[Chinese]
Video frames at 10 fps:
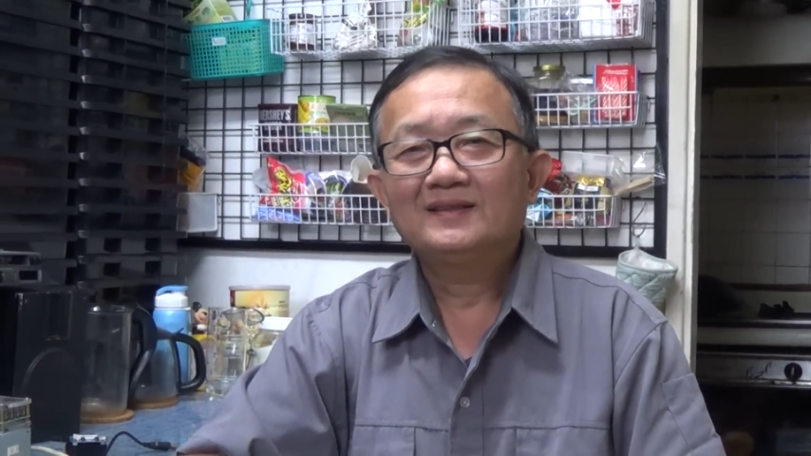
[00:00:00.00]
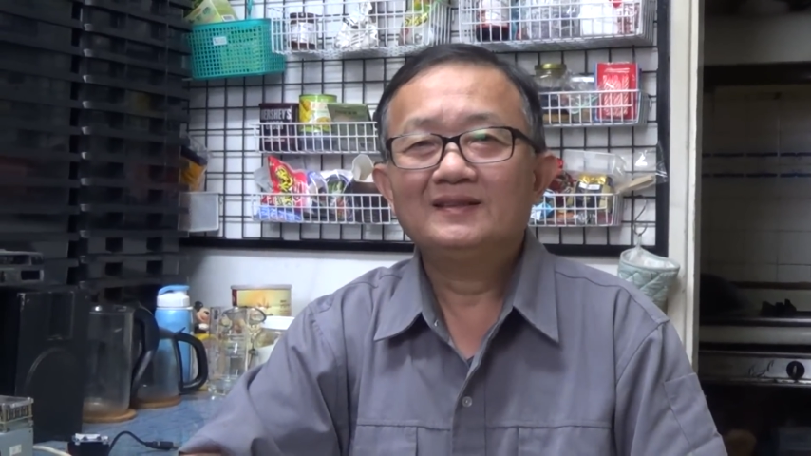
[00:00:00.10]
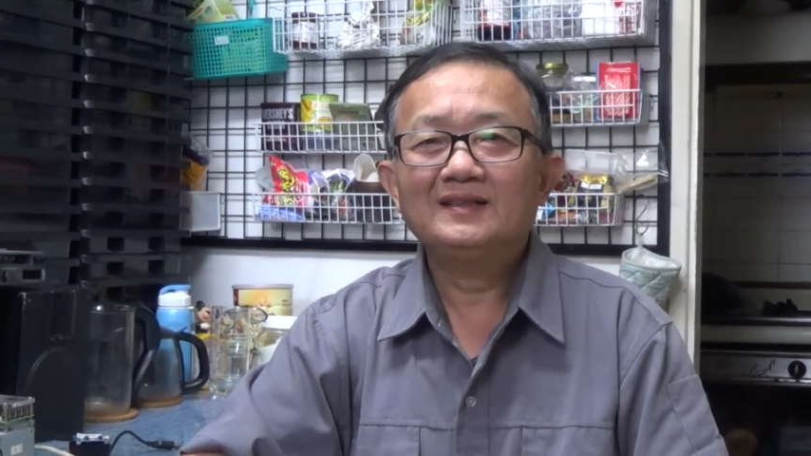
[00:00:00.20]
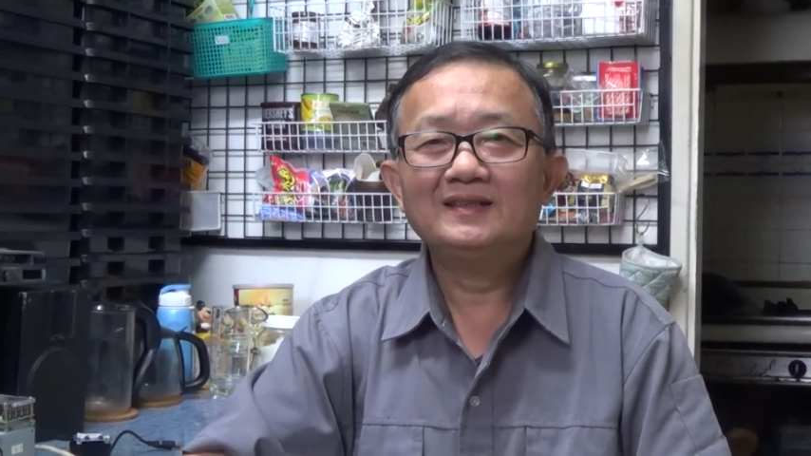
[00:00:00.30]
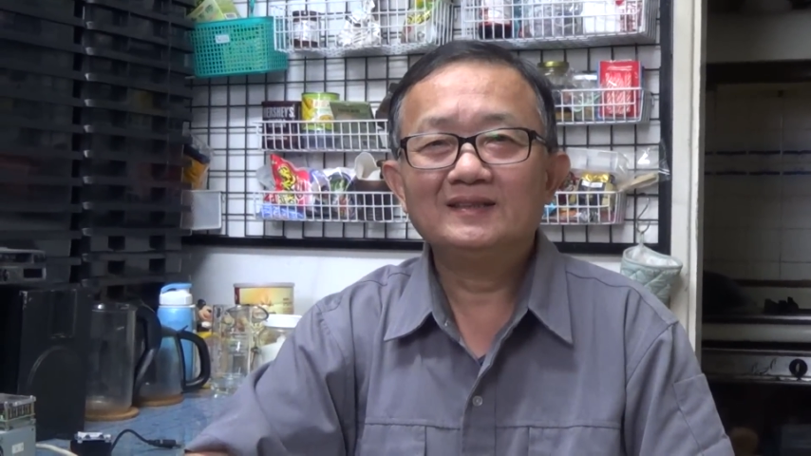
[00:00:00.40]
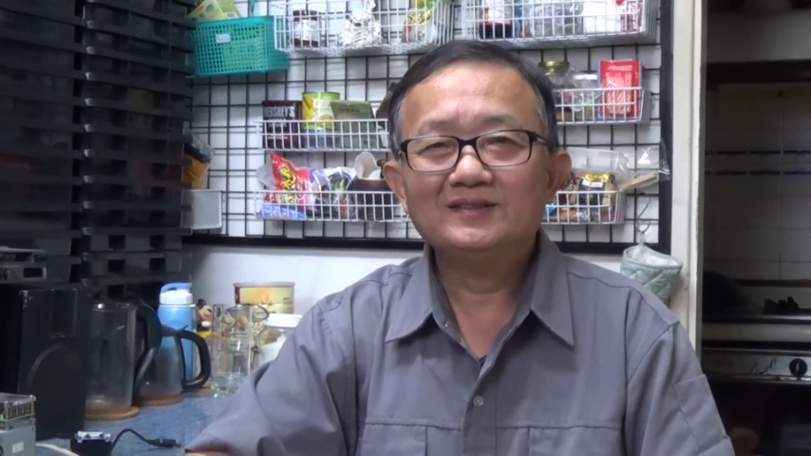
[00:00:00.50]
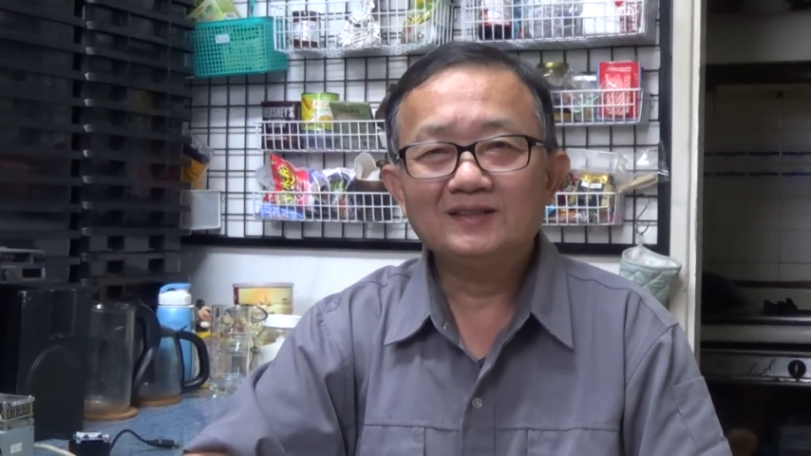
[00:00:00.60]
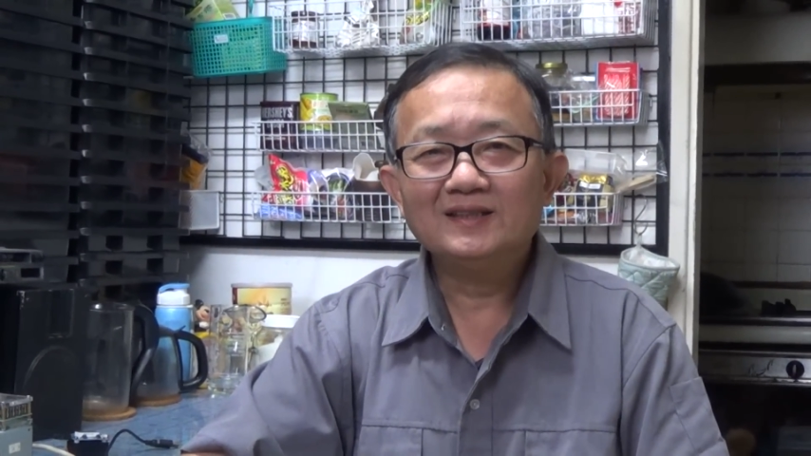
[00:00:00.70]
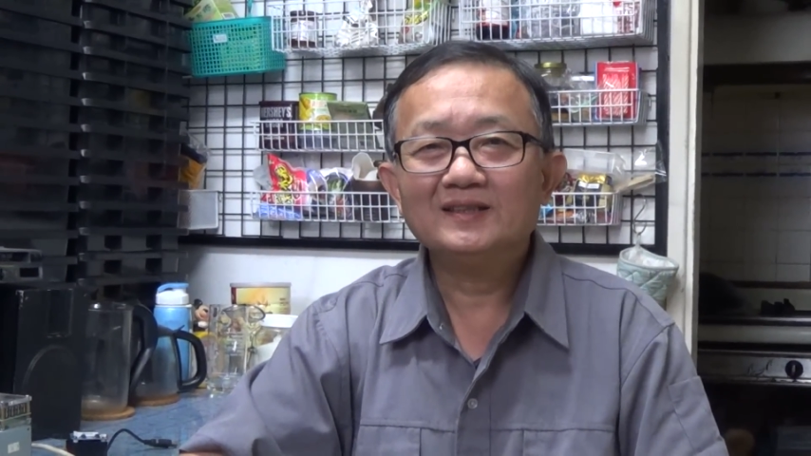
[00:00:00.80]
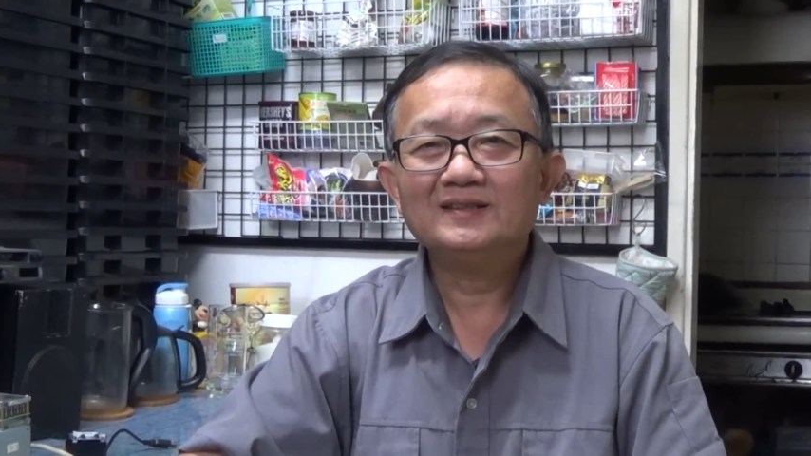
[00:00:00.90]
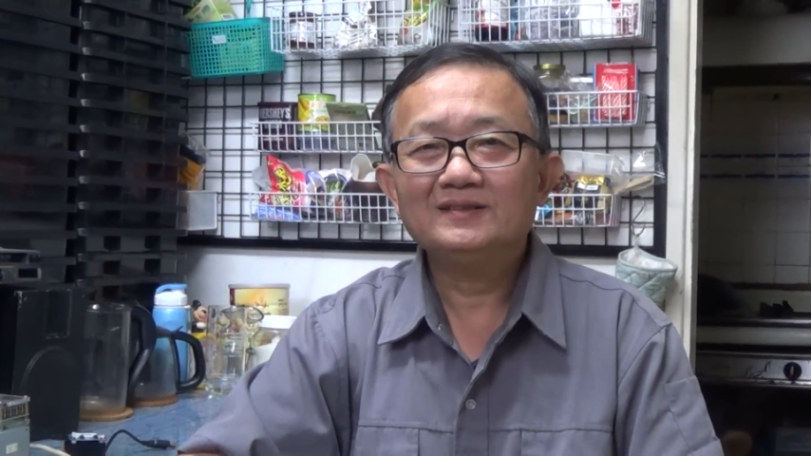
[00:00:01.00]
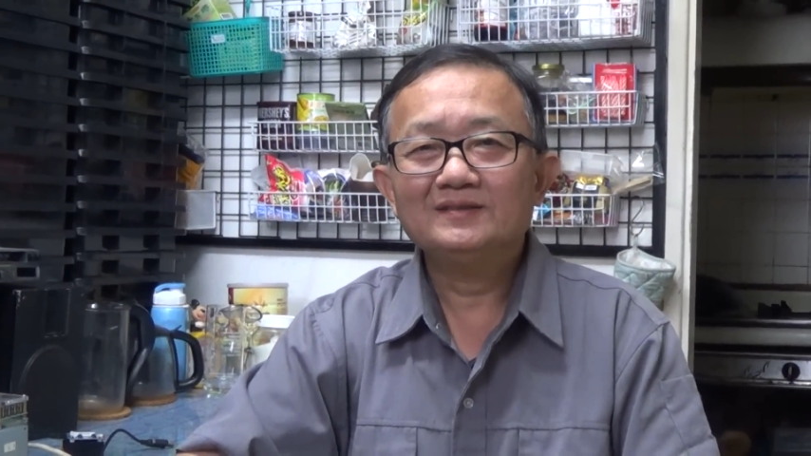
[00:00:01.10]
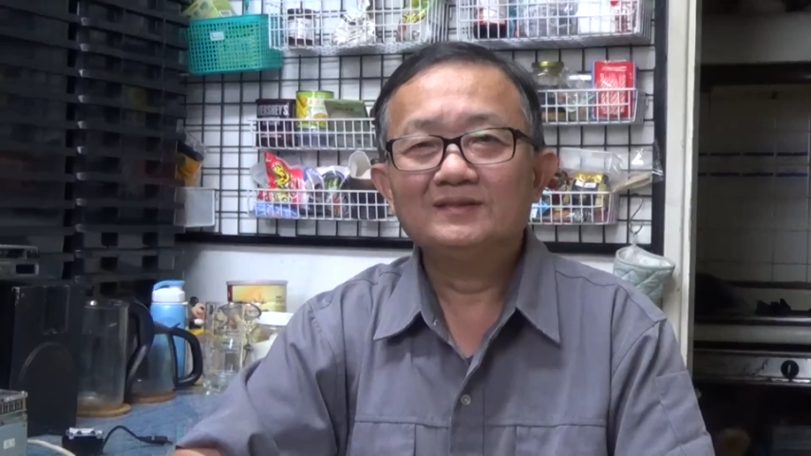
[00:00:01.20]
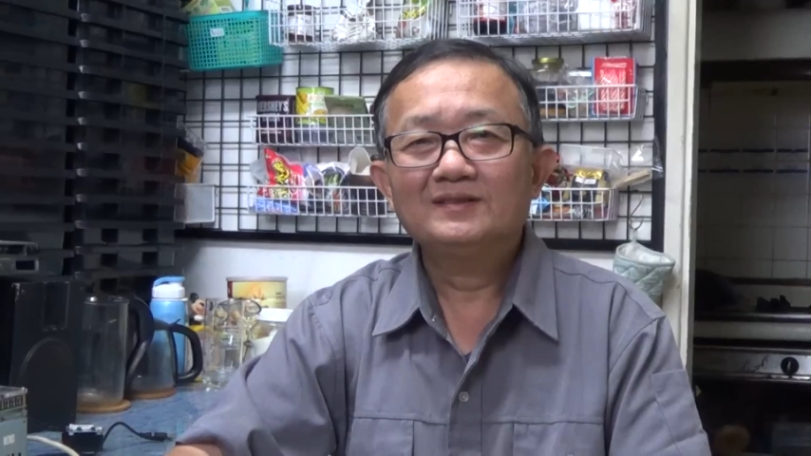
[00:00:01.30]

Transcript: 那今天